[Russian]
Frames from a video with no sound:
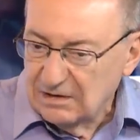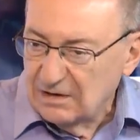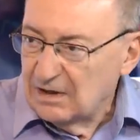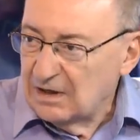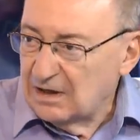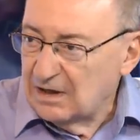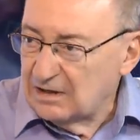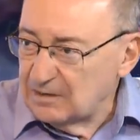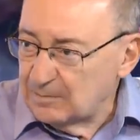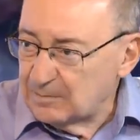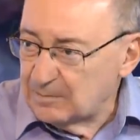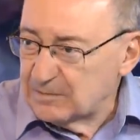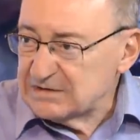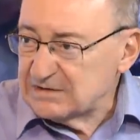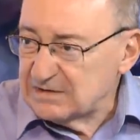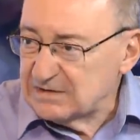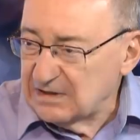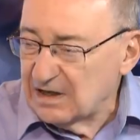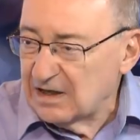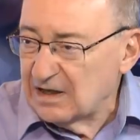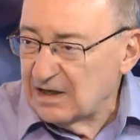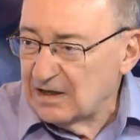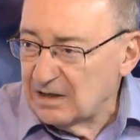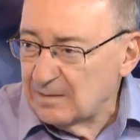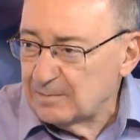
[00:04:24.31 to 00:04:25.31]
Они
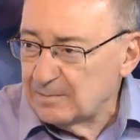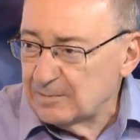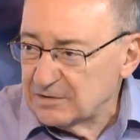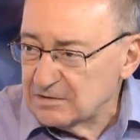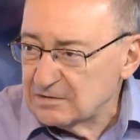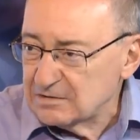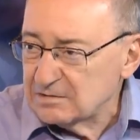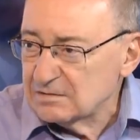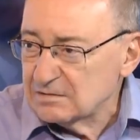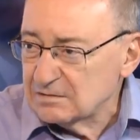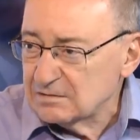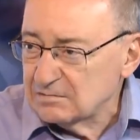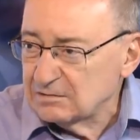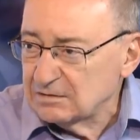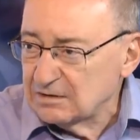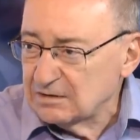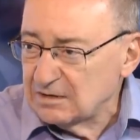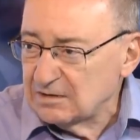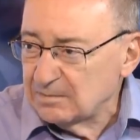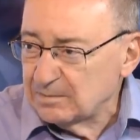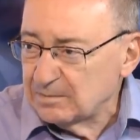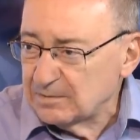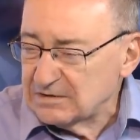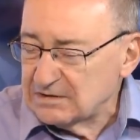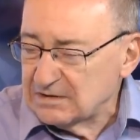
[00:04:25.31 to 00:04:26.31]
постоянно присутствуют,
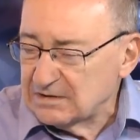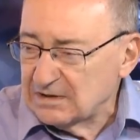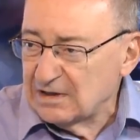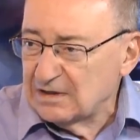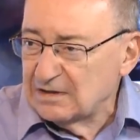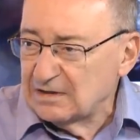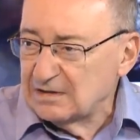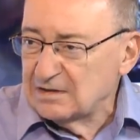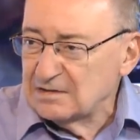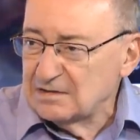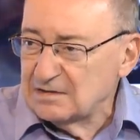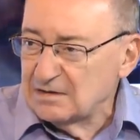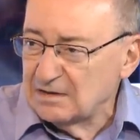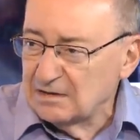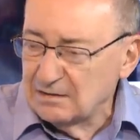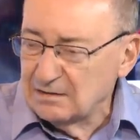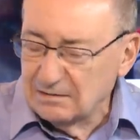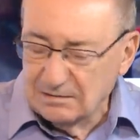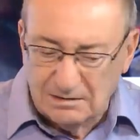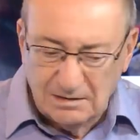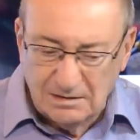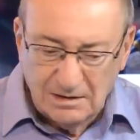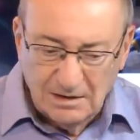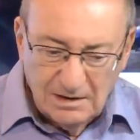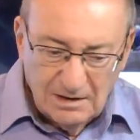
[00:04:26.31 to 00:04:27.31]
они постоянно
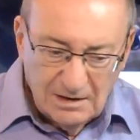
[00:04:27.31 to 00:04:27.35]
делают,